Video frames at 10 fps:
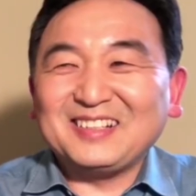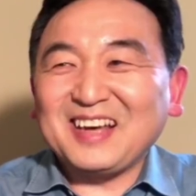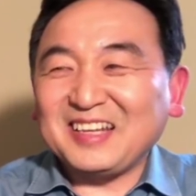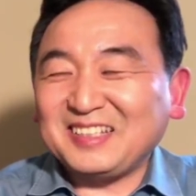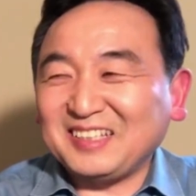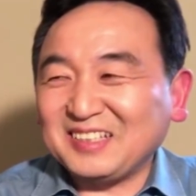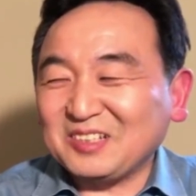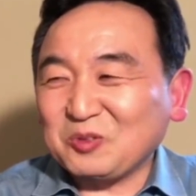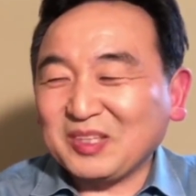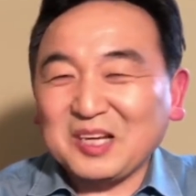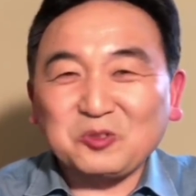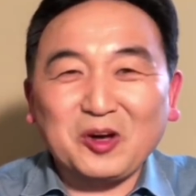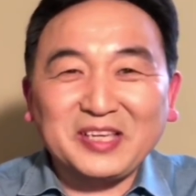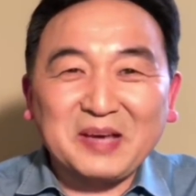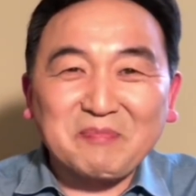蔡奇呢？对他
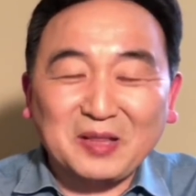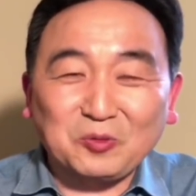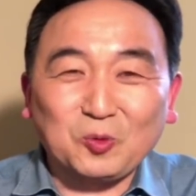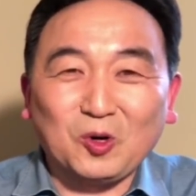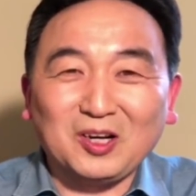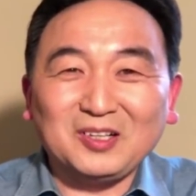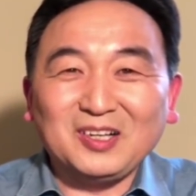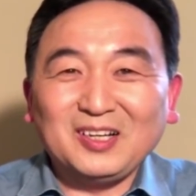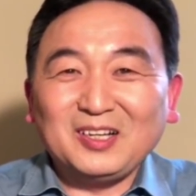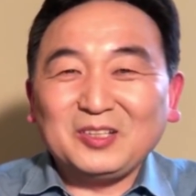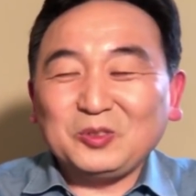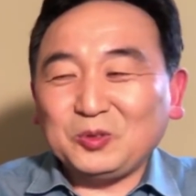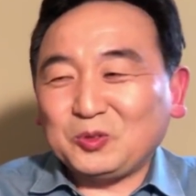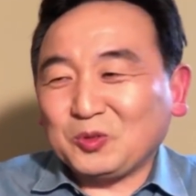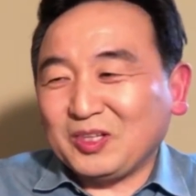传言蛮多。
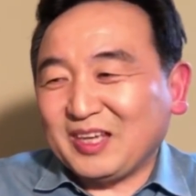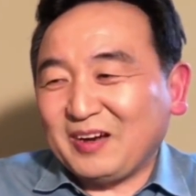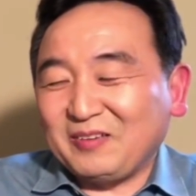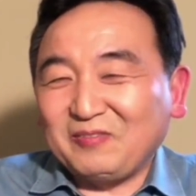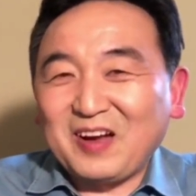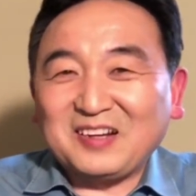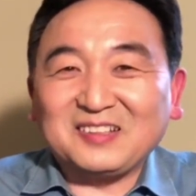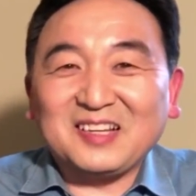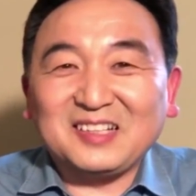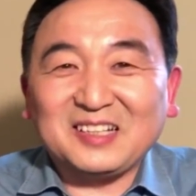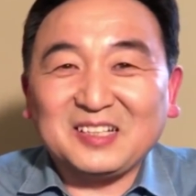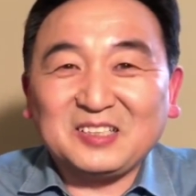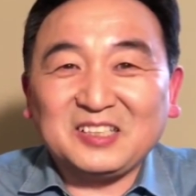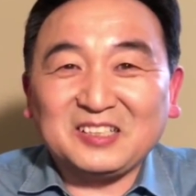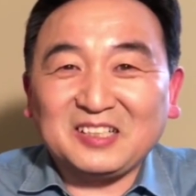据说呢，反正他这
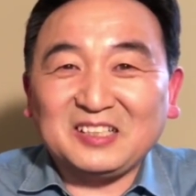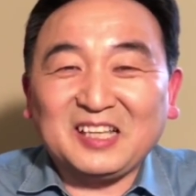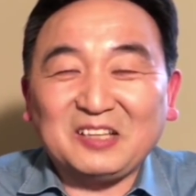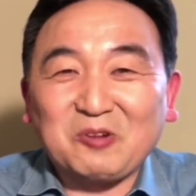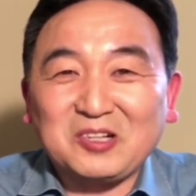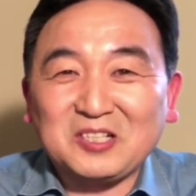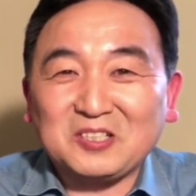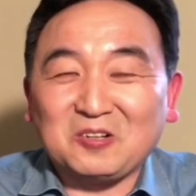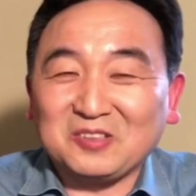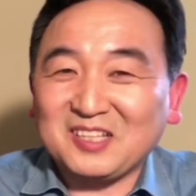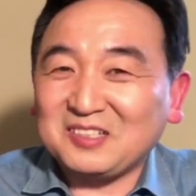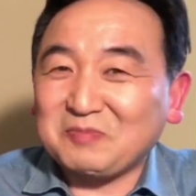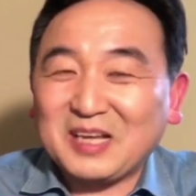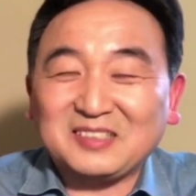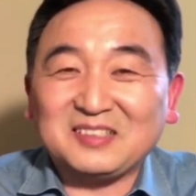个清理低端人口，他是
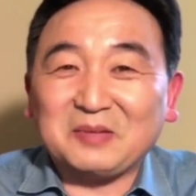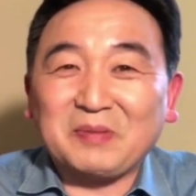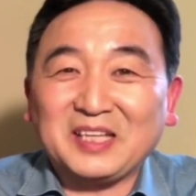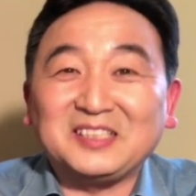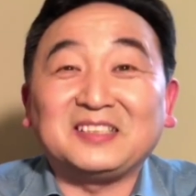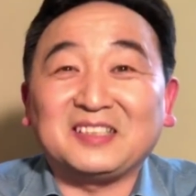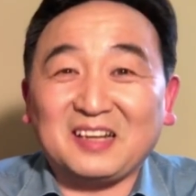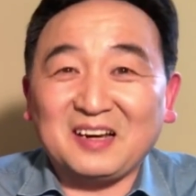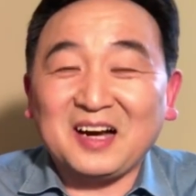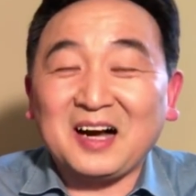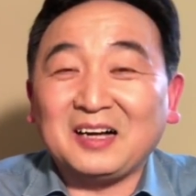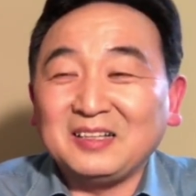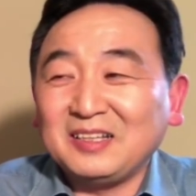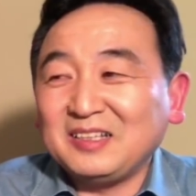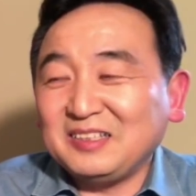把自己赔进去了啊，
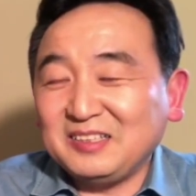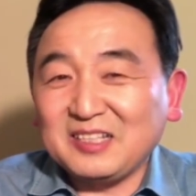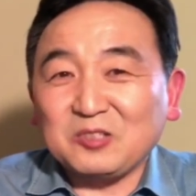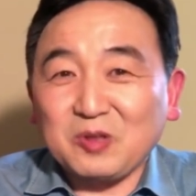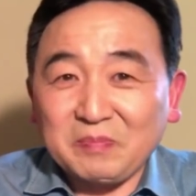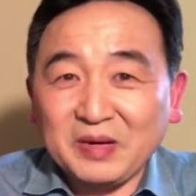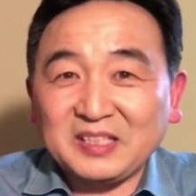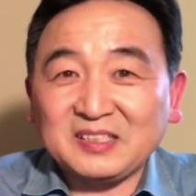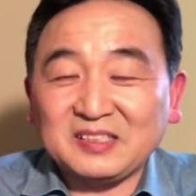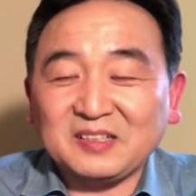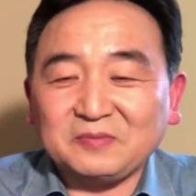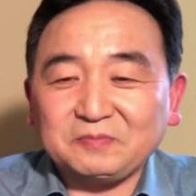一下全赔进去了。